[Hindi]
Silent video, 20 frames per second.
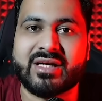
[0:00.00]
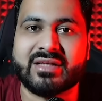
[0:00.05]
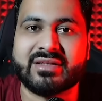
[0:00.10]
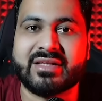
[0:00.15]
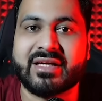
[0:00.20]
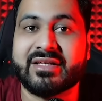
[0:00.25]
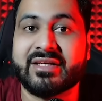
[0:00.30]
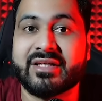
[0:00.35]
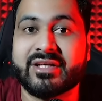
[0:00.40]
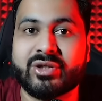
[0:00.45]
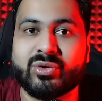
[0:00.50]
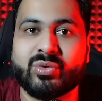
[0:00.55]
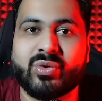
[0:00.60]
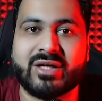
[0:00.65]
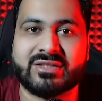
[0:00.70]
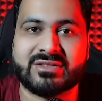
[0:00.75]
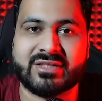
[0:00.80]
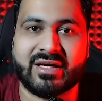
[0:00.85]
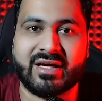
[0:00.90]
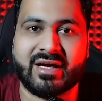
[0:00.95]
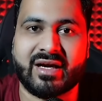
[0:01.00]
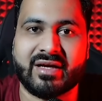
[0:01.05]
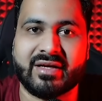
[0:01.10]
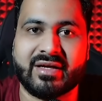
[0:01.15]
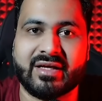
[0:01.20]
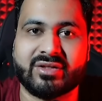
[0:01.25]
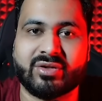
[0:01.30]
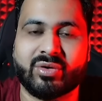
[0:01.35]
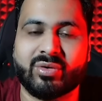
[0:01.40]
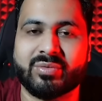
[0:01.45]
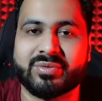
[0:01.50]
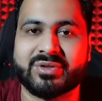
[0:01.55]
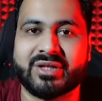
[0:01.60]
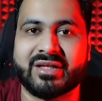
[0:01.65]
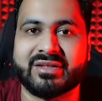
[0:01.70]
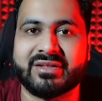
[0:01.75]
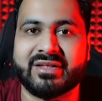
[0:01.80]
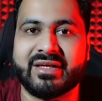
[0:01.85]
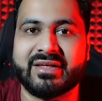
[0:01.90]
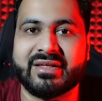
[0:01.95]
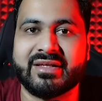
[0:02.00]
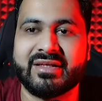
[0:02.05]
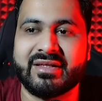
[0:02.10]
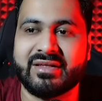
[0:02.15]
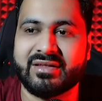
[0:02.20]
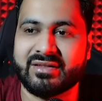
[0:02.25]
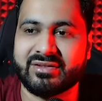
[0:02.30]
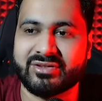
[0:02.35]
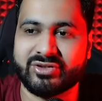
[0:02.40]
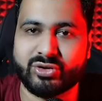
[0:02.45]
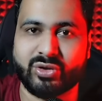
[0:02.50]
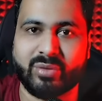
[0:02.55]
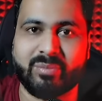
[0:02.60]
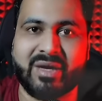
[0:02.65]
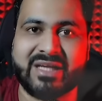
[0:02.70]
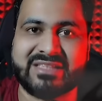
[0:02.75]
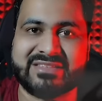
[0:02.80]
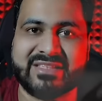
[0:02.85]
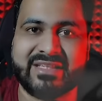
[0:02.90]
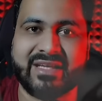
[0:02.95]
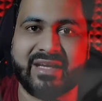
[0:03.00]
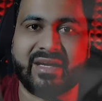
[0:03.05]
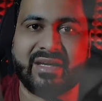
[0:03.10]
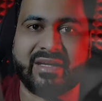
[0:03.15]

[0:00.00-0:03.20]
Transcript: जाता है कि क्यों ऐसा करा गया तो वो बताती है कि जो मासी का